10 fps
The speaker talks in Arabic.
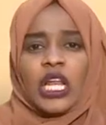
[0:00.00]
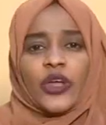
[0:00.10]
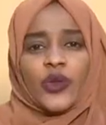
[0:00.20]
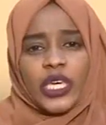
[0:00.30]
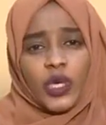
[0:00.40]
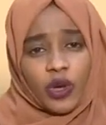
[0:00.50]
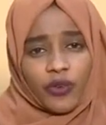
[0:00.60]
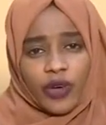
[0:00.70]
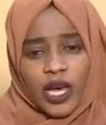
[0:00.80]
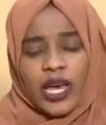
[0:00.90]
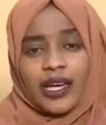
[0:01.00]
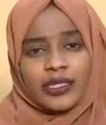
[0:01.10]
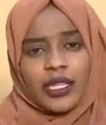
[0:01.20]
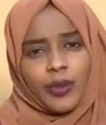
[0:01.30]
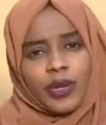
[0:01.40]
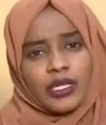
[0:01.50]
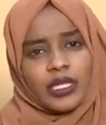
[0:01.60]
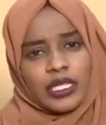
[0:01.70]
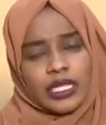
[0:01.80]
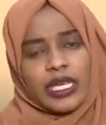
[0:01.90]
لانه اي وقفه حتى الامراض
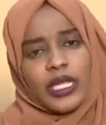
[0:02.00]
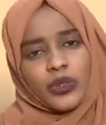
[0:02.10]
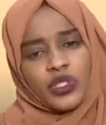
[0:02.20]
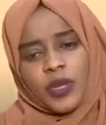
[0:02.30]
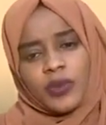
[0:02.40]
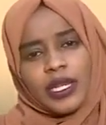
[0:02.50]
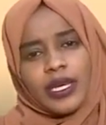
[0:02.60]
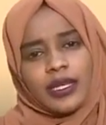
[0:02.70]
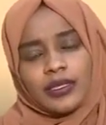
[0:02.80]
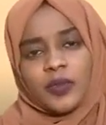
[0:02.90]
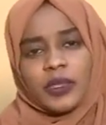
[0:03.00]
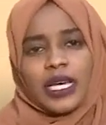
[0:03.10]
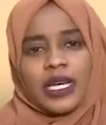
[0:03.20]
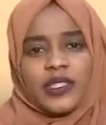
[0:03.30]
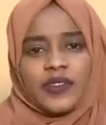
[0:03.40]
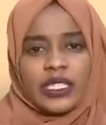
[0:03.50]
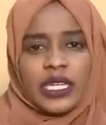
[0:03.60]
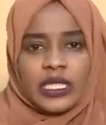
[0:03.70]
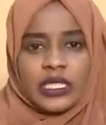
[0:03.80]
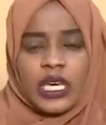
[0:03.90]
الجسديه لو جينا بنلقى الاساس بتاعها نفسي
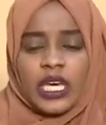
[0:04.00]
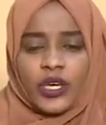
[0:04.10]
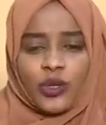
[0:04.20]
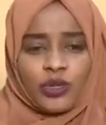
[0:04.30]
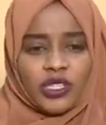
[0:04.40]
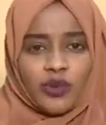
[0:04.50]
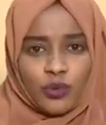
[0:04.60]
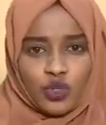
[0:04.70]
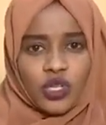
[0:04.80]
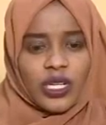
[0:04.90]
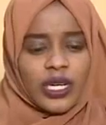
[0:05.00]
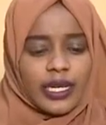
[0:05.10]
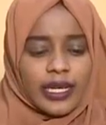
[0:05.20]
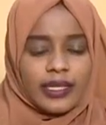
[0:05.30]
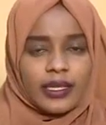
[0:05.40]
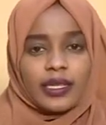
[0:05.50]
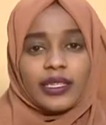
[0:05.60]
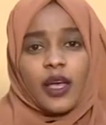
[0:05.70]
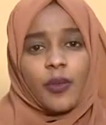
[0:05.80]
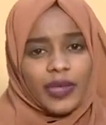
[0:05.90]
يعني انه انت في مشكله حصلت
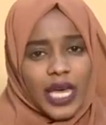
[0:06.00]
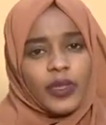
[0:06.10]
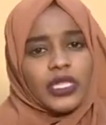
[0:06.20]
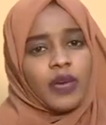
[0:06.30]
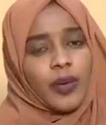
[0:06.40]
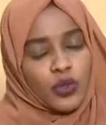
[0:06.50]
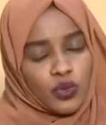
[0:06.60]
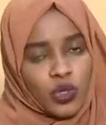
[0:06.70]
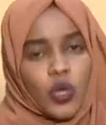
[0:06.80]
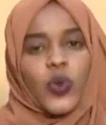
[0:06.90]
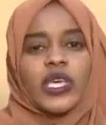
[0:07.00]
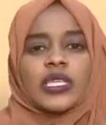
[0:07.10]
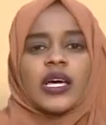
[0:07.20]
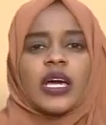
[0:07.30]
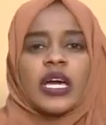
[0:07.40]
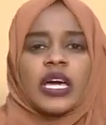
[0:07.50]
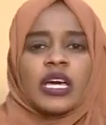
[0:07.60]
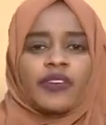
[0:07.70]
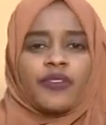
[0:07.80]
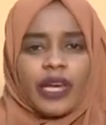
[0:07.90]
لك ما تعاملت معها بالصوره كويسه
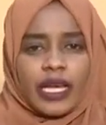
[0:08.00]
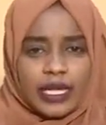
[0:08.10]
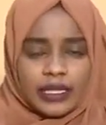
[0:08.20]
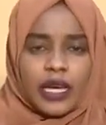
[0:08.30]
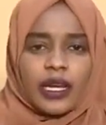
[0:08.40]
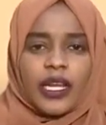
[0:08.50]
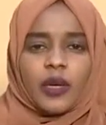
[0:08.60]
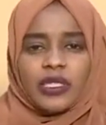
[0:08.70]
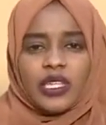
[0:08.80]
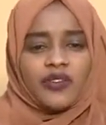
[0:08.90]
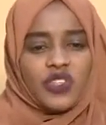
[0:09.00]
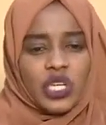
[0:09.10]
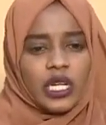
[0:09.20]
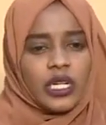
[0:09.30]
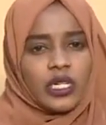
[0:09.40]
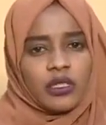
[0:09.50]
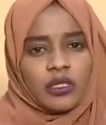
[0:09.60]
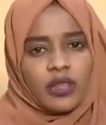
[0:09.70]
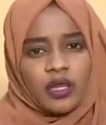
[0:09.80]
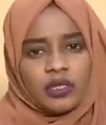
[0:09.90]
فظهر لك مثلا في شكل
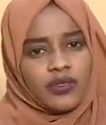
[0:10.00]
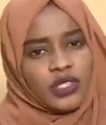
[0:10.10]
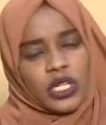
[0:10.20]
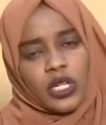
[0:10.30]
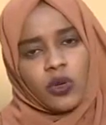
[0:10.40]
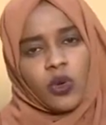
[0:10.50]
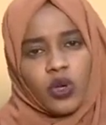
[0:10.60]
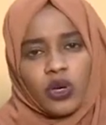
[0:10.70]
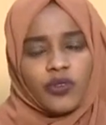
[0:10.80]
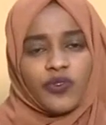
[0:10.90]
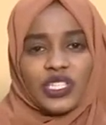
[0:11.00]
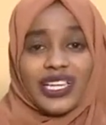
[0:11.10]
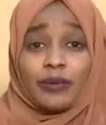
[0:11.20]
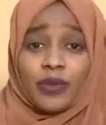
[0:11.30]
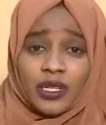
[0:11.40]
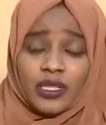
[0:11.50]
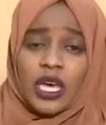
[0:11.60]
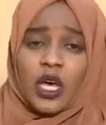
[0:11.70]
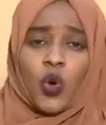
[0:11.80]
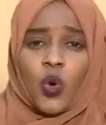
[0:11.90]
ضغط في شكل غلول في شكل مرض
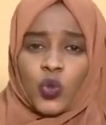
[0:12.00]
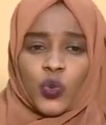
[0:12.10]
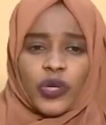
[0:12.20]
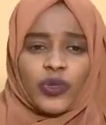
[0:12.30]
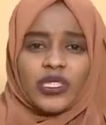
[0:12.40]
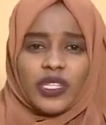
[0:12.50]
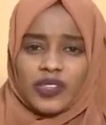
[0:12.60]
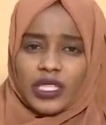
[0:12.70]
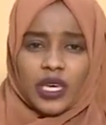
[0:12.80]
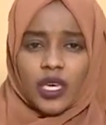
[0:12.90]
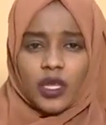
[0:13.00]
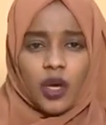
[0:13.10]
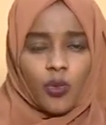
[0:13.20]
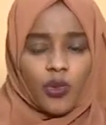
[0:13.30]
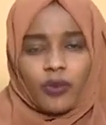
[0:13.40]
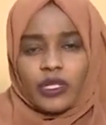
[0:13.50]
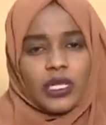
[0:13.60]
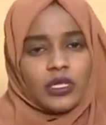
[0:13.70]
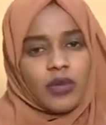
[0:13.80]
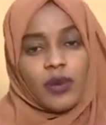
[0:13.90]
عضوي وانت نفسيا كده امورك
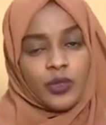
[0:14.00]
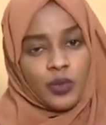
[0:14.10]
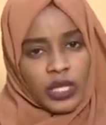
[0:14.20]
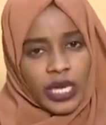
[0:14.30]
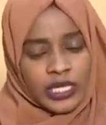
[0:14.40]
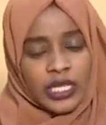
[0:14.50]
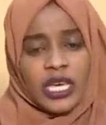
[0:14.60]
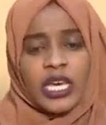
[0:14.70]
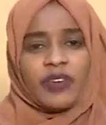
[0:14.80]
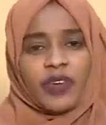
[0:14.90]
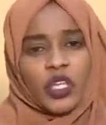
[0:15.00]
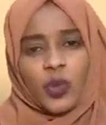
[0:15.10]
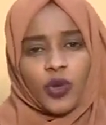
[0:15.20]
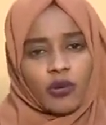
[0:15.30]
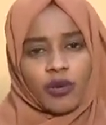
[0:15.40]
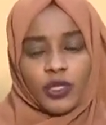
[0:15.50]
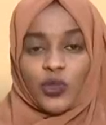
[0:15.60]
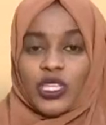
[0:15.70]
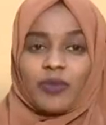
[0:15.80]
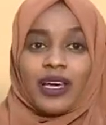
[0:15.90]
مثلا ما مظبوطه يعني انت امورك ما
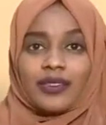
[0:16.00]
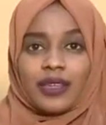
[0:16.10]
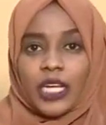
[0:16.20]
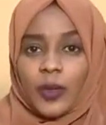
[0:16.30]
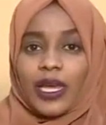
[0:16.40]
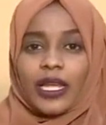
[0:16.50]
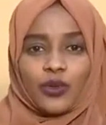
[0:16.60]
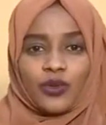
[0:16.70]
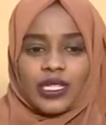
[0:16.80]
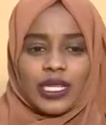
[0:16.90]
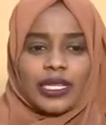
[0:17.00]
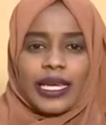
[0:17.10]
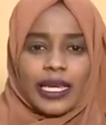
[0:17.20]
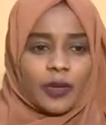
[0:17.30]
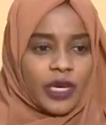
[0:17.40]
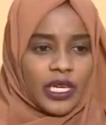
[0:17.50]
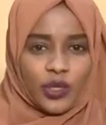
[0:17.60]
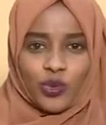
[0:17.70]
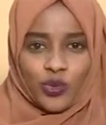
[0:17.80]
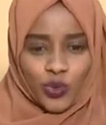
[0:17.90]
مظبوطه دي ما هتصرح بيها لانه الناس حتعين لك
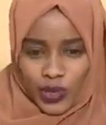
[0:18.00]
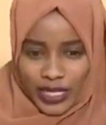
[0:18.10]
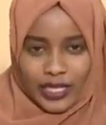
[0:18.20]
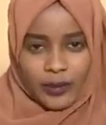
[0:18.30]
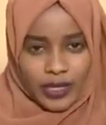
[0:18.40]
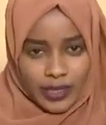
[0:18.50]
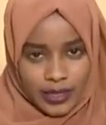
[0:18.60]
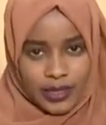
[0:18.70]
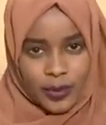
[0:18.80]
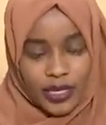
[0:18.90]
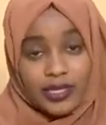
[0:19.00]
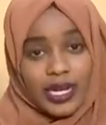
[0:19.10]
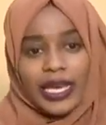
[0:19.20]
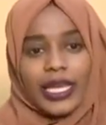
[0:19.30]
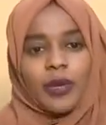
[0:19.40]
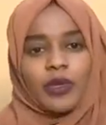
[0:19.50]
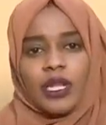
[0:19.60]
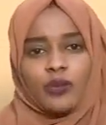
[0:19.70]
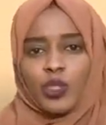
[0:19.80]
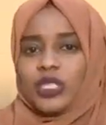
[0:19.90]
بعينه كده بنظره بنظره اقل من
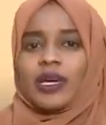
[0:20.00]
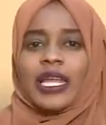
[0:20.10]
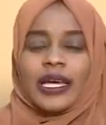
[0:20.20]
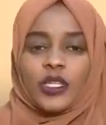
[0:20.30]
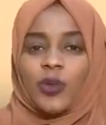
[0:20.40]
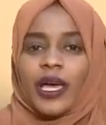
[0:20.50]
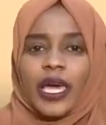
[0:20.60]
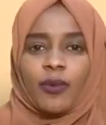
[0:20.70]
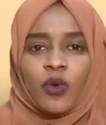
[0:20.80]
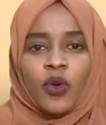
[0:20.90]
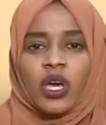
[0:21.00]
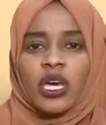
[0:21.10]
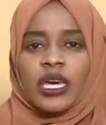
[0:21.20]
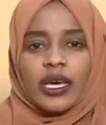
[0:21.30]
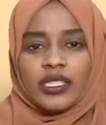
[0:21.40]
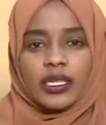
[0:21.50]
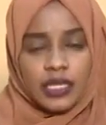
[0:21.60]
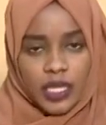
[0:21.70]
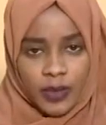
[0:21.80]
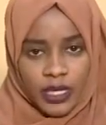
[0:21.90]
المجتمع العادي وما هيعاملوك كشخص
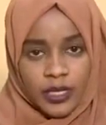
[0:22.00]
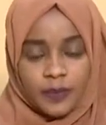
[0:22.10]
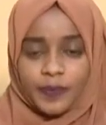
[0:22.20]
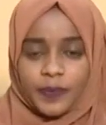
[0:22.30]
طبيعي